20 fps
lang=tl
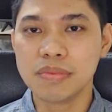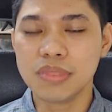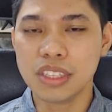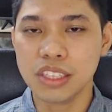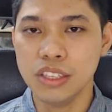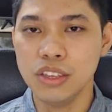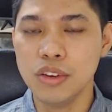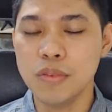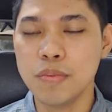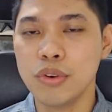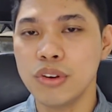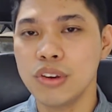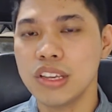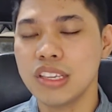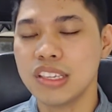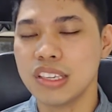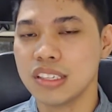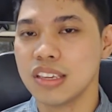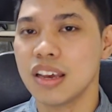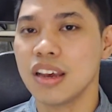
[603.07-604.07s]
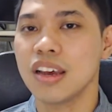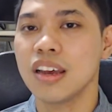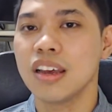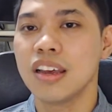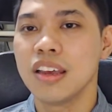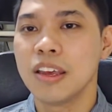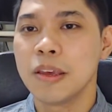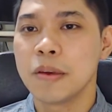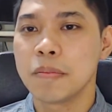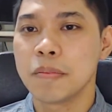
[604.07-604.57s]
Yun po yung isa sa
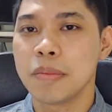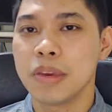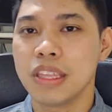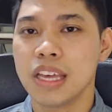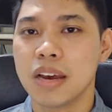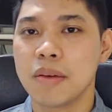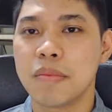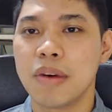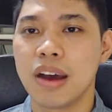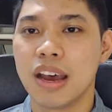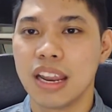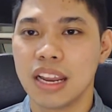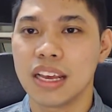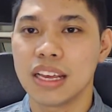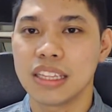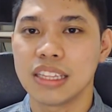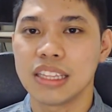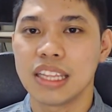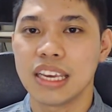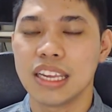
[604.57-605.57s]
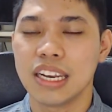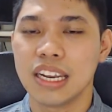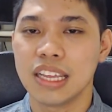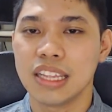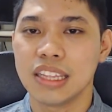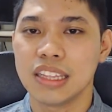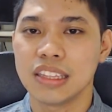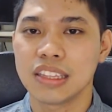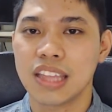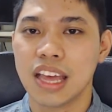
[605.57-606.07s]
pinakamahalagang
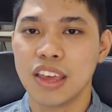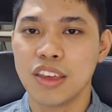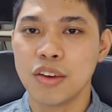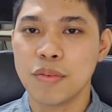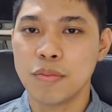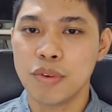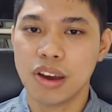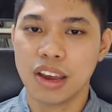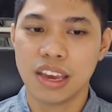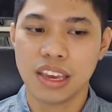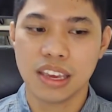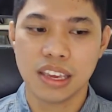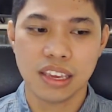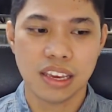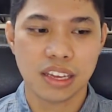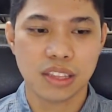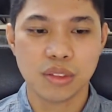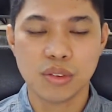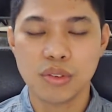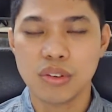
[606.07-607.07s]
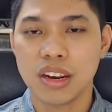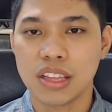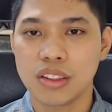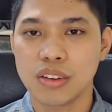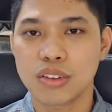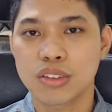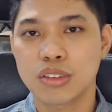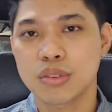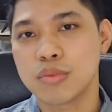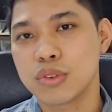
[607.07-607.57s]
dahilan. Tayo po ay katulad
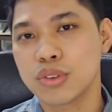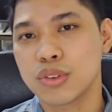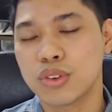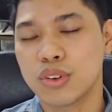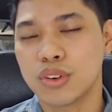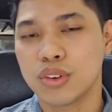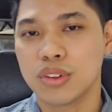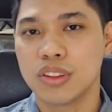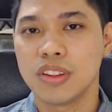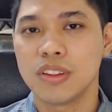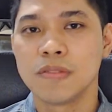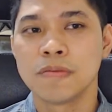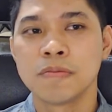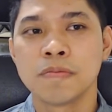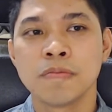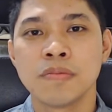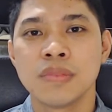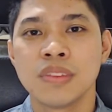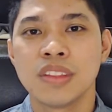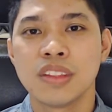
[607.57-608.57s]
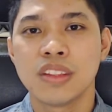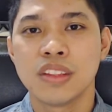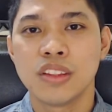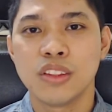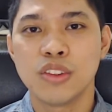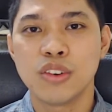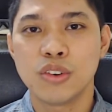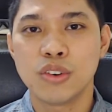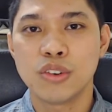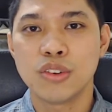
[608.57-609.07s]
o sumusunod
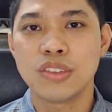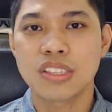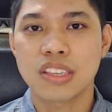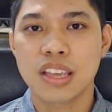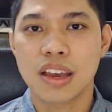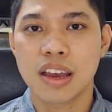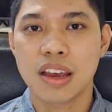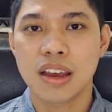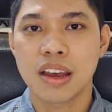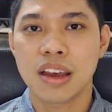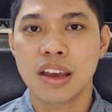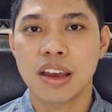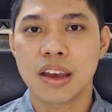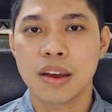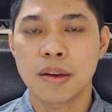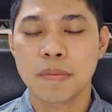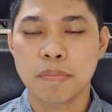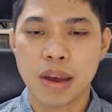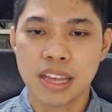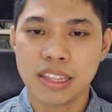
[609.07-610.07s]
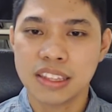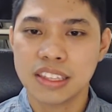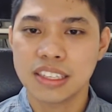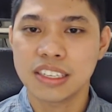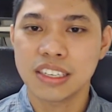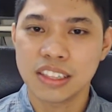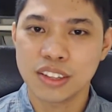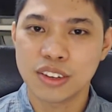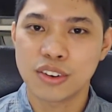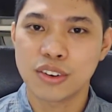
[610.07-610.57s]
doon sa
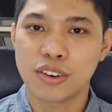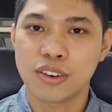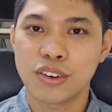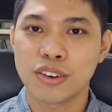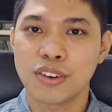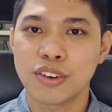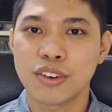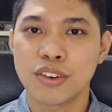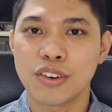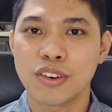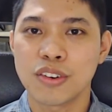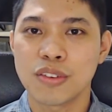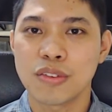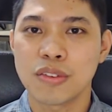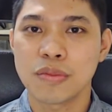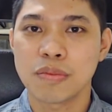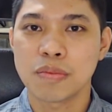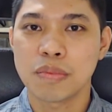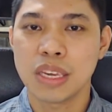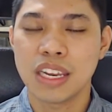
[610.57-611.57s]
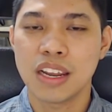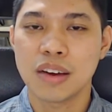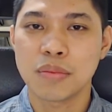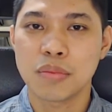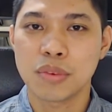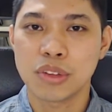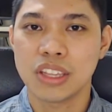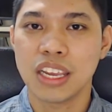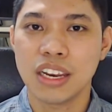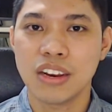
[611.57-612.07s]
pattern o bilang
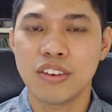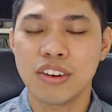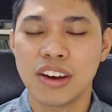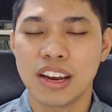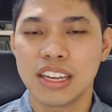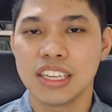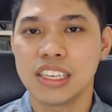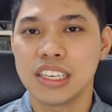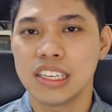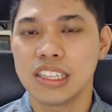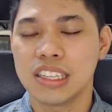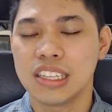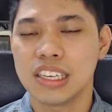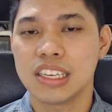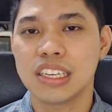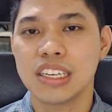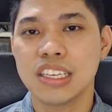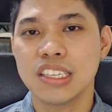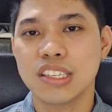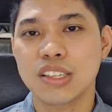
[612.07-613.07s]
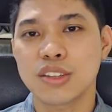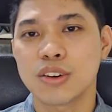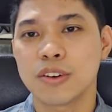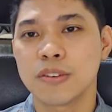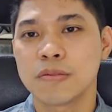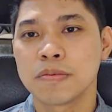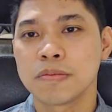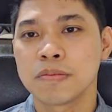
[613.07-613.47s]
modelo nga ni, ni Kristo.